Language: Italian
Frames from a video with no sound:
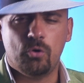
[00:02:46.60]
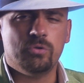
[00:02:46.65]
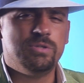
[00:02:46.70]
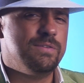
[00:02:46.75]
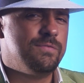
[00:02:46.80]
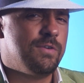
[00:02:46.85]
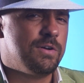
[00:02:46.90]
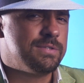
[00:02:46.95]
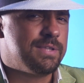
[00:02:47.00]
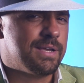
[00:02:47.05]

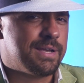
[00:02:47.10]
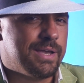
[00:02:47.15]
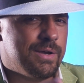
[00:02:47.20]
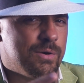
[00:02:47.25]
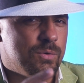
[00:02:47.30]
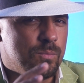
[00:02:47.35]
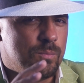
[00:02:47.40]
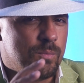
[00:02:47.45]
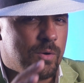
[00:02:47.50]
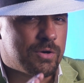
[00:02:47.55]
ogni volta che
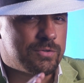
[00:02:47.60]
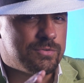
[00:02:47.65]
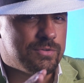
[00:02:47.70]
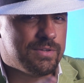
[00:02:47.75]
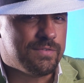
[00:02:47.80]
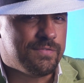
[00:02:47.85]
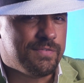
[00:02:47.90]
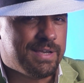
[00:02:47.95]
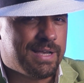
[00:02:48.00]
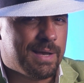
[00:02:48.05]
un morto
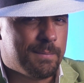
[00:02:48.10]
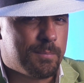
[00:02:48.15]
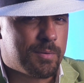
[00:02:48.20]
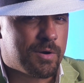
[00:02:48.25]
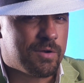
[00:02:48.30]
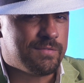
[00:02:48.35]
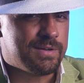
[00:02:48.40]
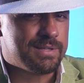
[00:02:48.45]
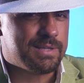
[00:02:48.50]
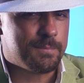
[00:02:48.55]
di figa
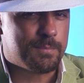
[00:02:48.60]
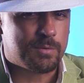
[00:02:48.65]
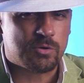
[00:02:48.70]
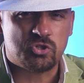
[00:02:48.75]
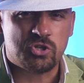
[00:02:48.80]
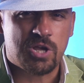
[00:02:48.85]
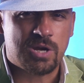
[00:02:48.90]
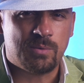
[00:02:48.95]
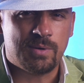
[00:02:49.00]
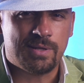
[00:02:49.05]
prova ad
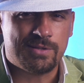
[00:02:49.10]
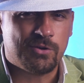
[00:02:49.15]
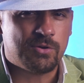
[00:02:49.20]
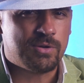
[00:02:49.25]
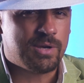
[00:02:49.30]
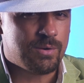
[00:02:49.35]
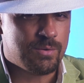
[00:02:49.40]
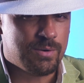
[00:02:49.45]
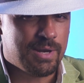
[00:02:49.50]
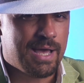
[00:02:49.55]
approcciare una
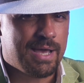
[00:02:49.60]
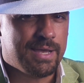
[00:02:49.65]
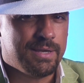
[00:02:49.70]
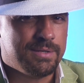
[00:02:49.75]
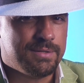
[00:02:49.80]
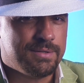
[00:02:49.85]
donna online,